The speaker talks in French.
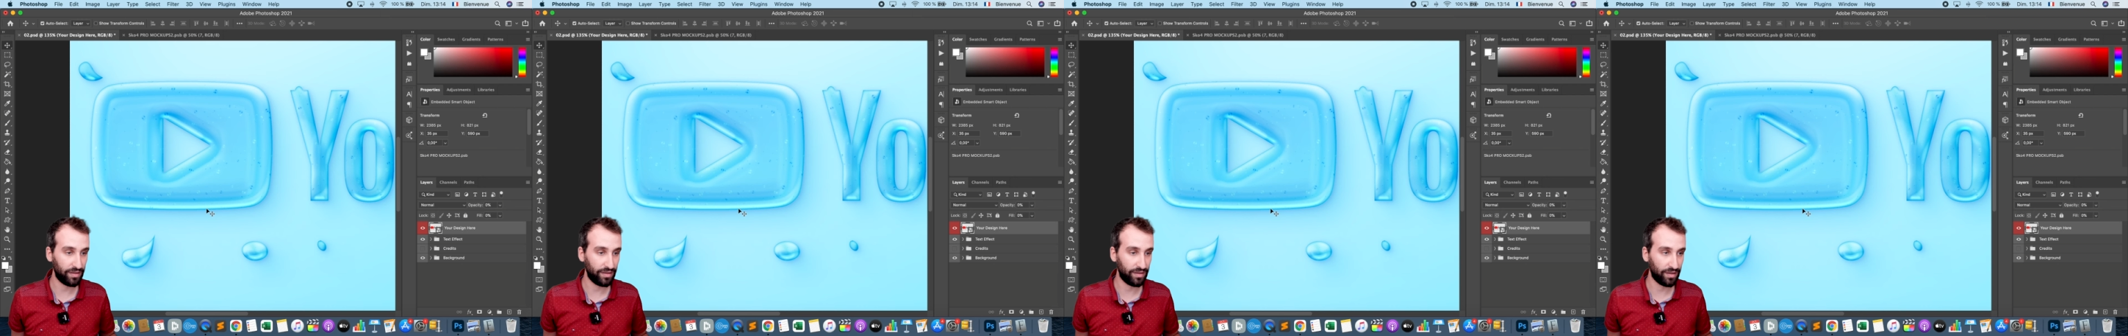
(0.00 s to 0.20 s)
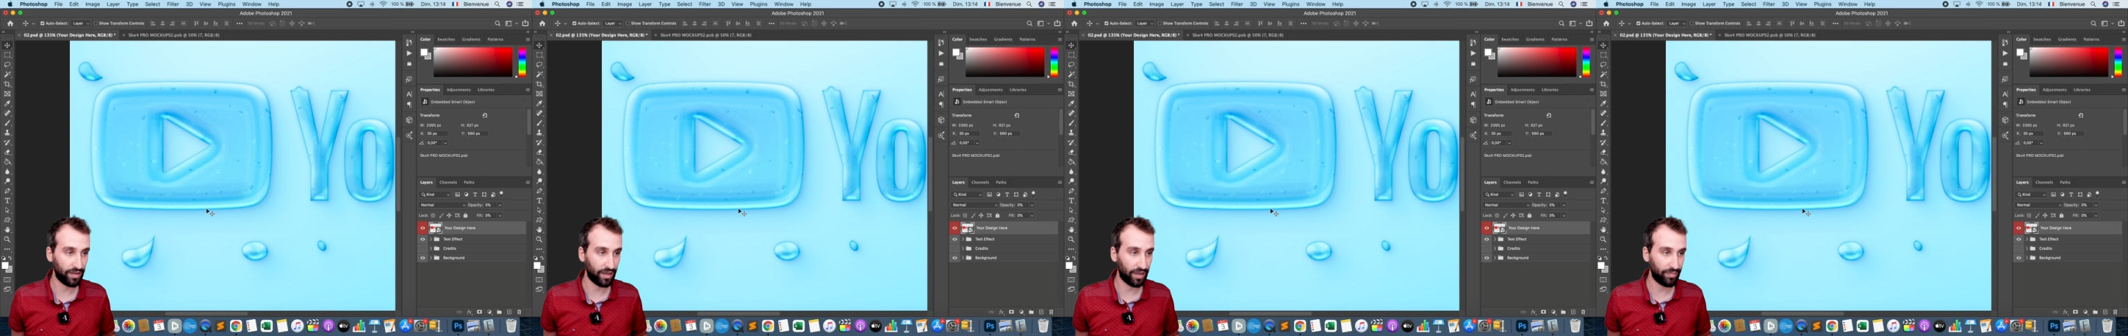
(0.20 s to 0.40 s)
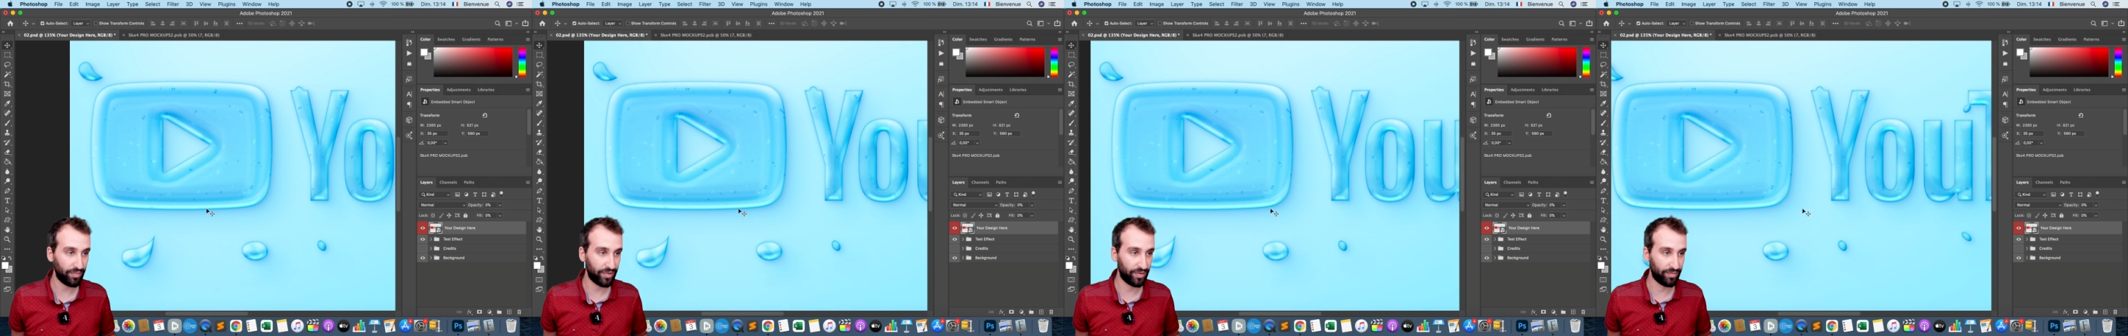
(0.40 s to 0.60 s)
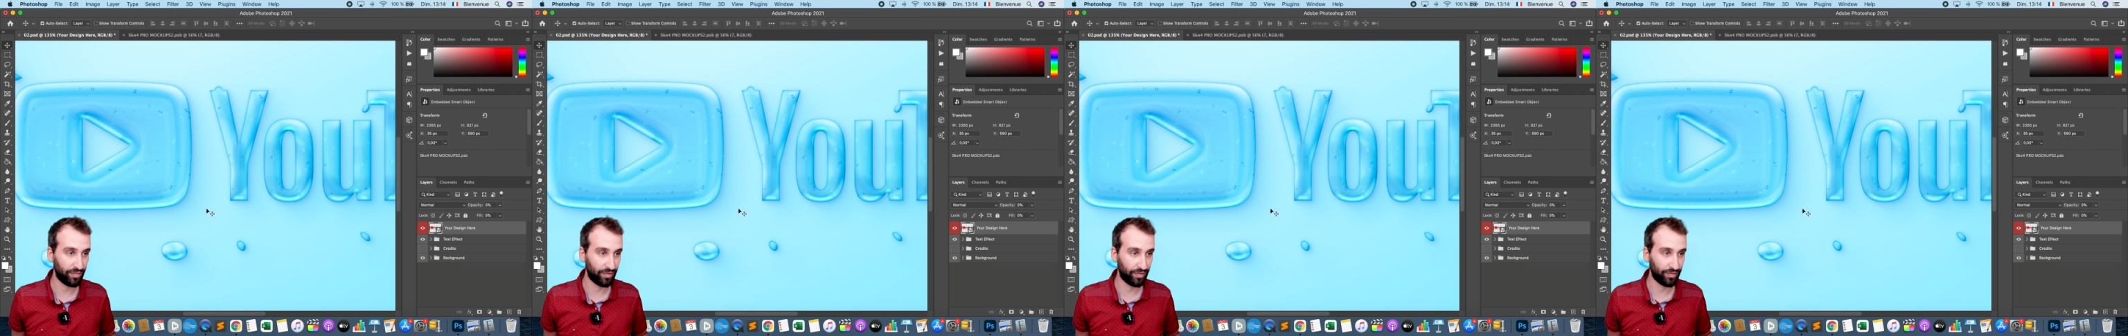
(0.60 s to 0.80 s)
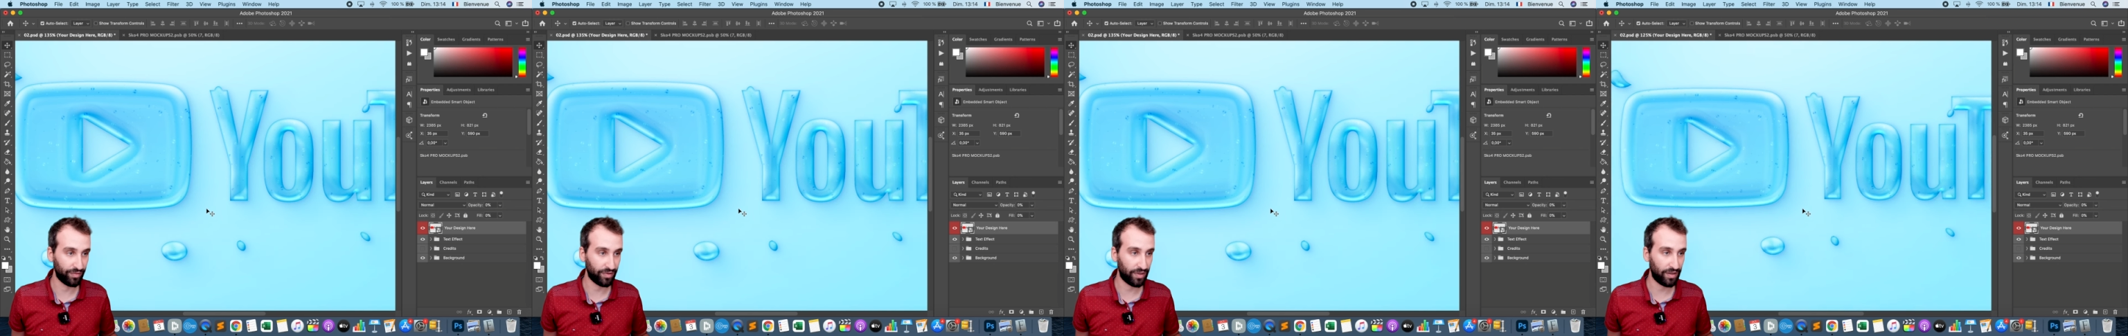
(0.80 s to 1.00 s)
euh,
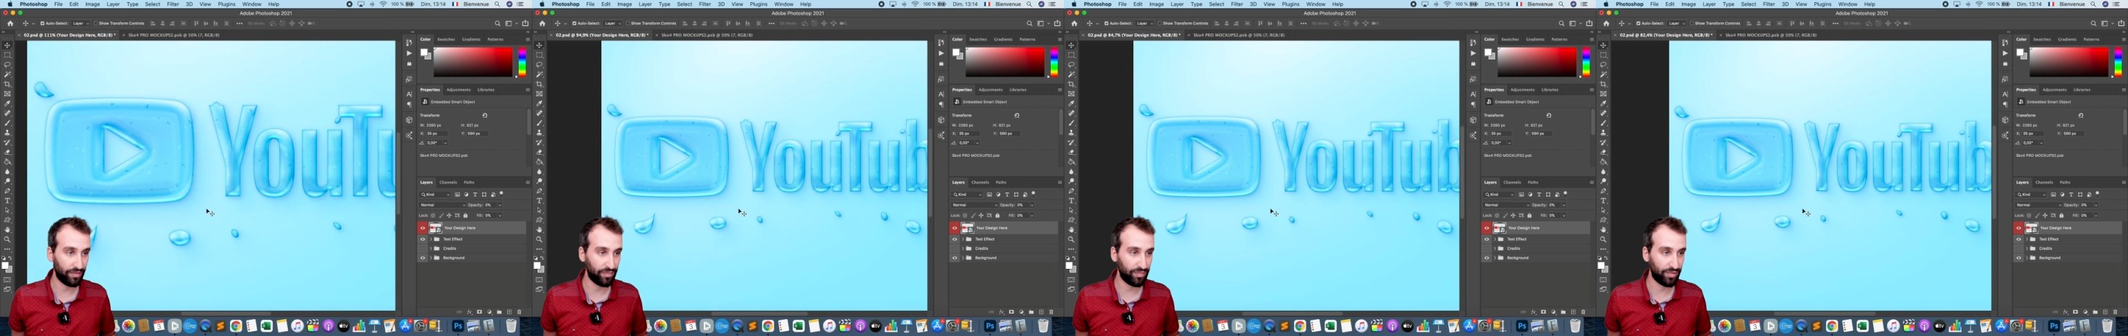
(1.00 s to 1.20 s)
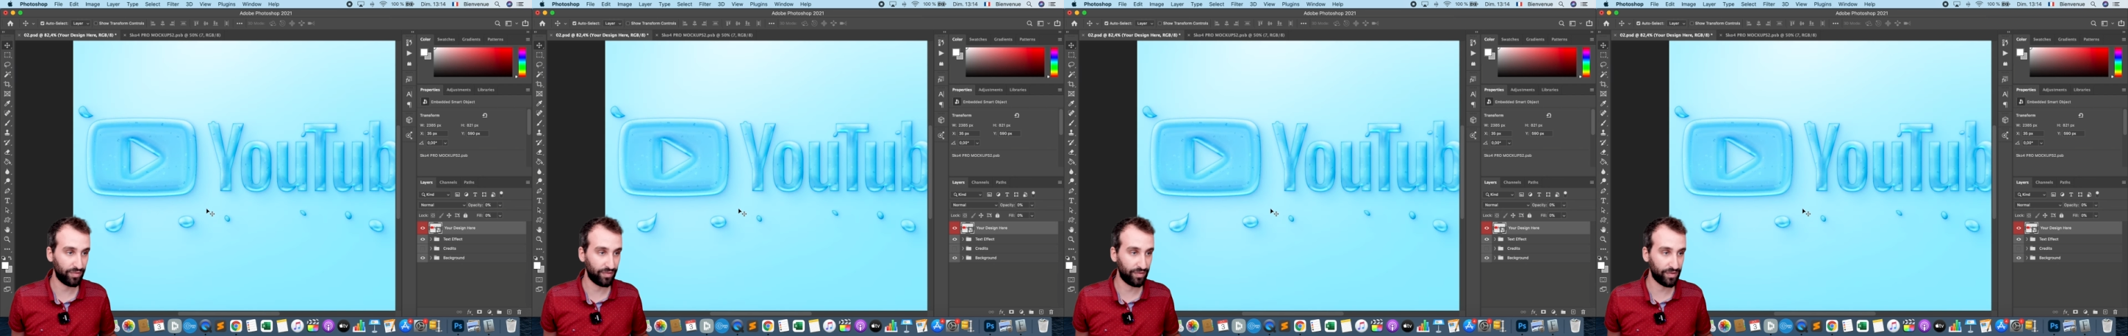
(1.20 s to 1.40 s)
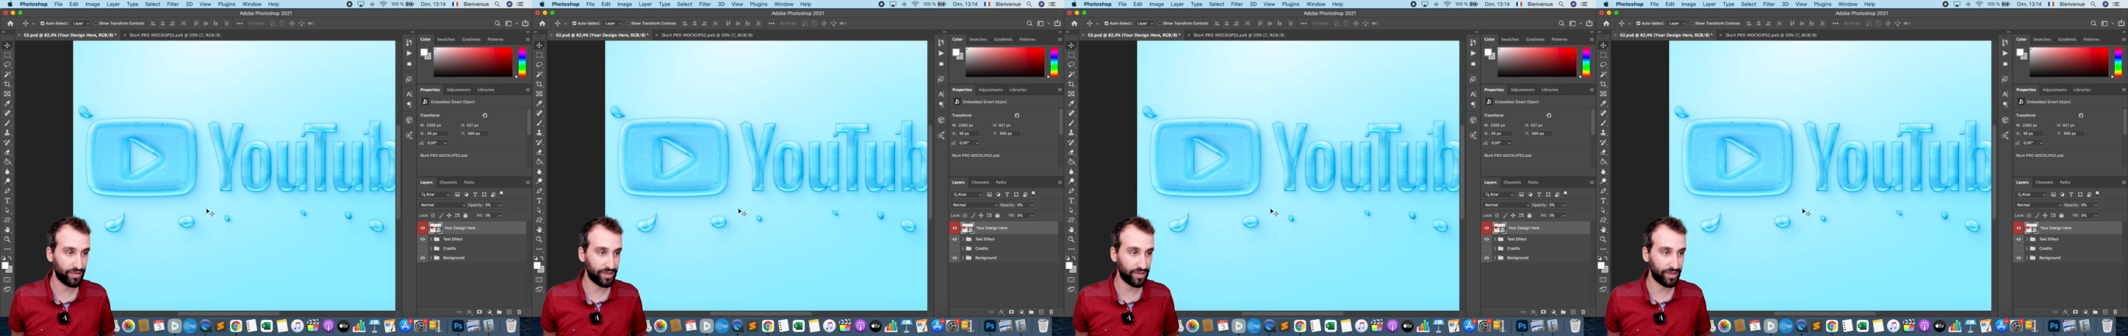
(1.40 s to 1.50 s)
rapidement, donc là vous pouvez